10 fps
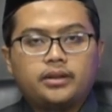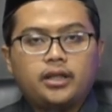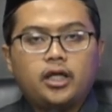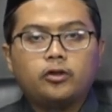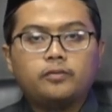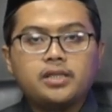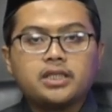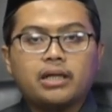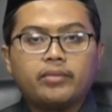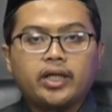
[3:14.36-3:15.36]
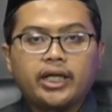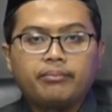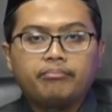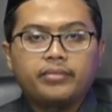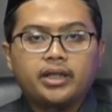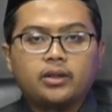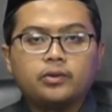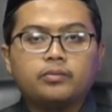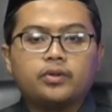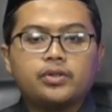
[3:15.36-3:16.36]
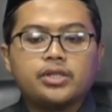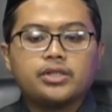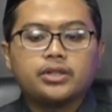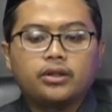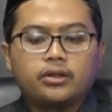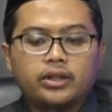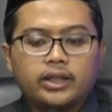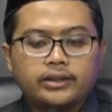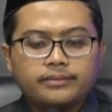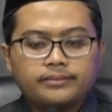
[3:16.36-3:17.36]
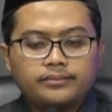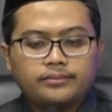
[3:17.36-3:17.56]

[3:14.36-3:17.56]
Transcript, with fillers: itu bisa menambah umur seseorang